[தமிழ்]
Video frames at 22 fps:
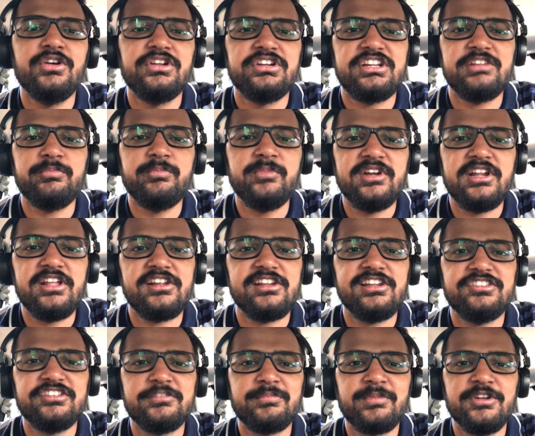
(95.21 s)
ட்ரிப் மீட்டர்
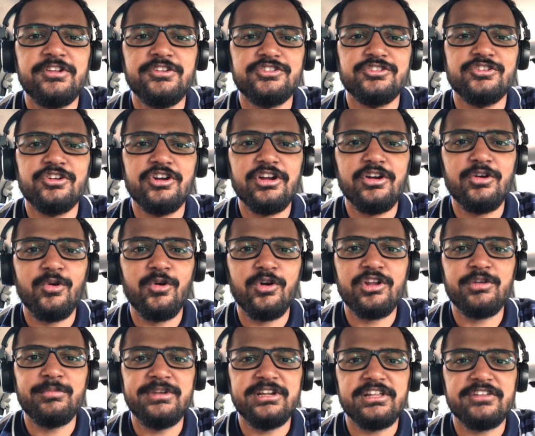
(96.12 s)
ரீசெட் பண்ணி வச்சுக்கோங்க
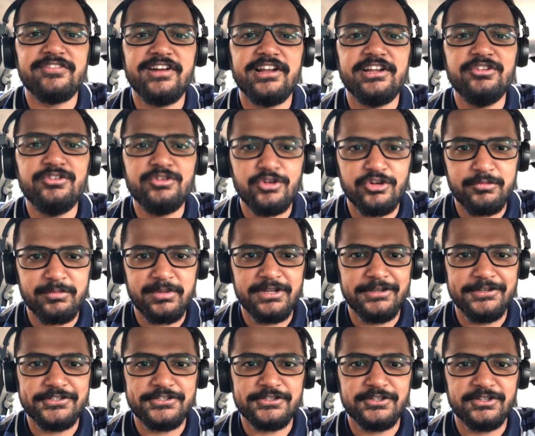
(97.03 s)
ஓடோமீட்டர் வேல்யூ நோட்
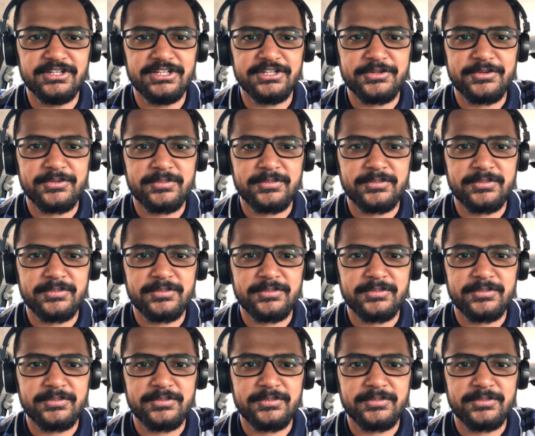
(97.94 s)
பண்ணி வச்சுக்கோங்க